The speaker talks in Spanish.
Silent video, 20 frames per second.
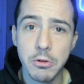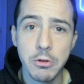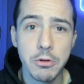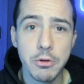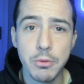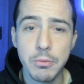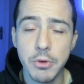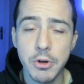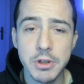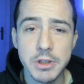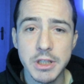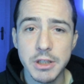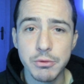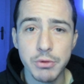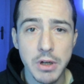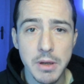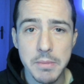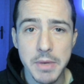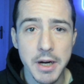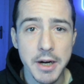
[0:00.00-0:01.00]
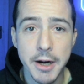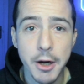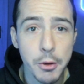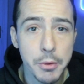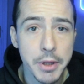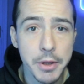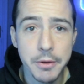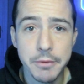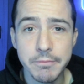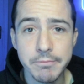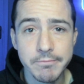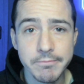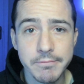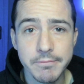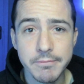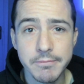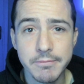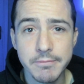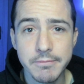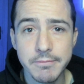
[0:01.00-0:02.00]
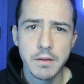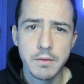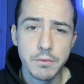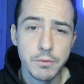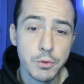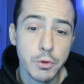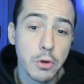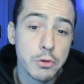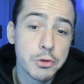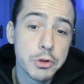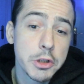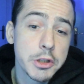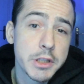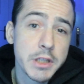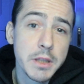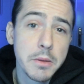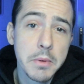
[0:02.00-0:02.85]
los rumores que suena para el Oviedo. No sé si